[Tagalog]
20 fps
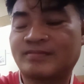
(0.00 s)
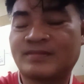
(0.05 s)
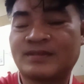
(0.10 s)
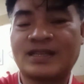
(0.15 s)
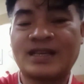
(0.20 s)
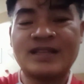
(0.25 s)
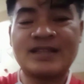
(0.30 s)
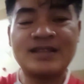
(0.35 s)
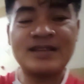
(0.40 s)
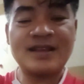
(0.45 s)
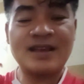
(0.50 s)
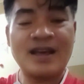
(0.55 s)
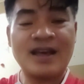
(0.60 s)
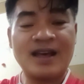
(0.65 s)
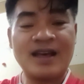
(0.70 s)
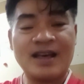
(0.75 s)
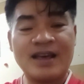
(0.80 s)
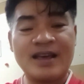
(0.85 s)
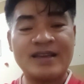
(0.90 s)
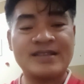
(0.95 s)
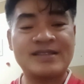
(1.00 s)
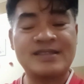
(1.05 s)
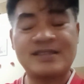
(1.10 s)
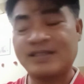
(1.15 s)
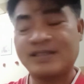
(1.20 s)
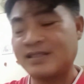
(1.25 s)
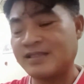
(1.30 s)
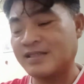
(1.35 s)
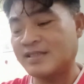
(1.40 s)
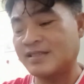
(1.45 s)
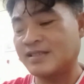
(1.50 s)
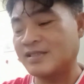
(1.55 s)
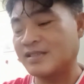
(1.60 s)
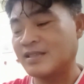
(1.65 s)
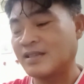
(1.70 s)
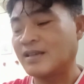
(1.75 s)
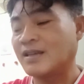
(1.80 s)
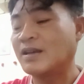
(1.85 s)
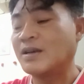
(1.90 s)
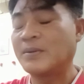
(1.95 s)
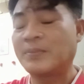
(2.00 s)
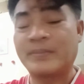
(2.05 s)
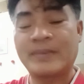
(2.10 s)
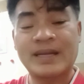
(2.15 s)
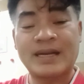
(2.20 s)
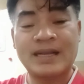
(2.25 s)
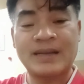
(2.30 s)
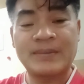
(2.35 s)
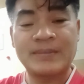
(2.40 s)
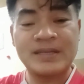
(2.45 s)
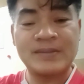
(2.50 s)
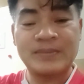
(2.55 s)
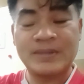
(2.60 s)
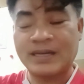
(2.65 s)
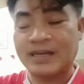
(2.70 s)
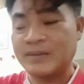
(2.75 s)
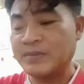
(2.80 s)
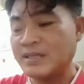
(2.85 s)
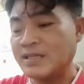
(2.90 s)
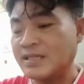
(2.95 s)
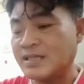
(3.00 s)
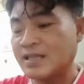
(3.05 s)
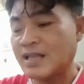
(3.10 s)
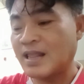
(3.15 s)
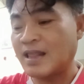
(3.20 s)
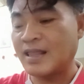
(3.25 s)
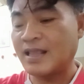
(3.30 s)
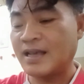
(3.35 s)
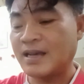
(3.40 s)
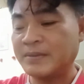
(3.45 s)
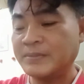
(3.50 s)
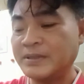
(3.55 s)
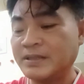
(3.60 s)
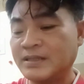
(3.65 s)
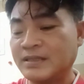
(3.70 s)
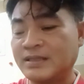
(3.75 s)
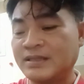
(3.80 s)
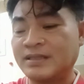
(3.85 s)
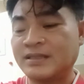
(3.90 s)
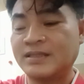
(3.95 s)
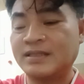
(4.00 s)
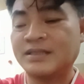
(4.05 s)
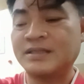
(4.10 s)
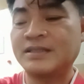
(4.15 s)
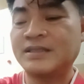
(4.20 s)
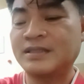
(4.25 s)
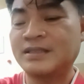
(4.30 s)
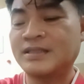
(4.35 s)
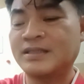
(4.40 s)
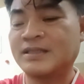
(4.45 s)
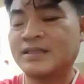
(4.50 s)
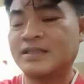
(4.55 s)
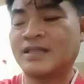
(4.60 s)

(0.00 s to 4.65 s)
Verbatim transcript: Yan guys! Maraming maraming salamat!